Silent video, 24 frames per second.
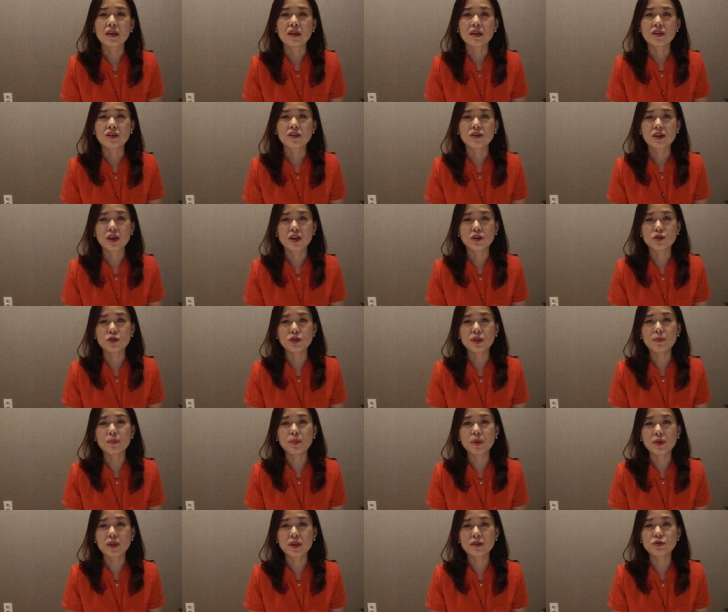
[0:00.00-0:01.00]
이렇게
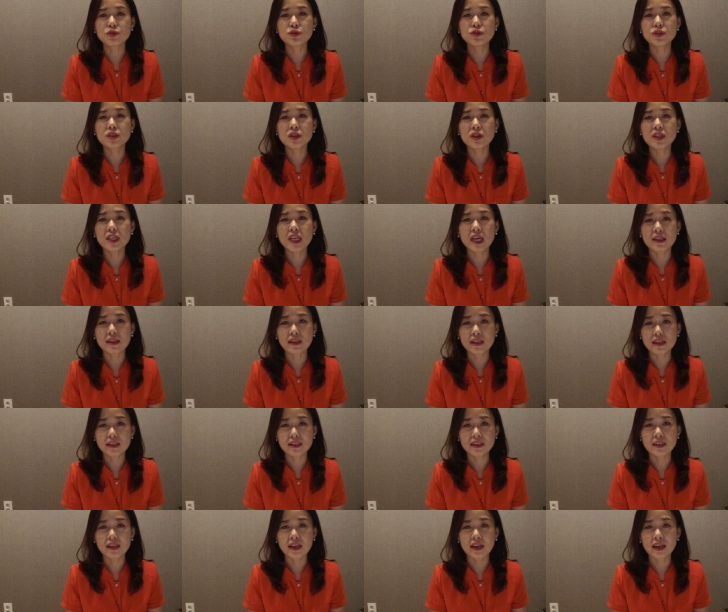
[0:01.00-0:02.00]
휴대폰에 충전이 안
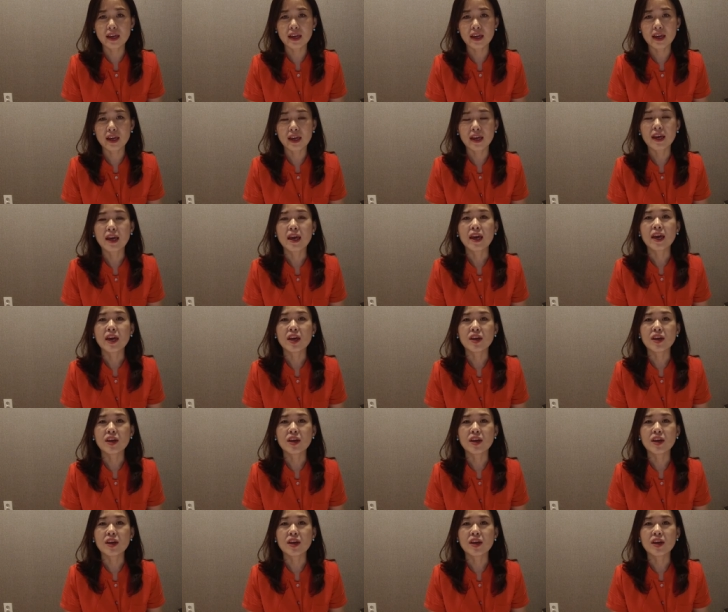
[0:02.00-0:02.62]
될 때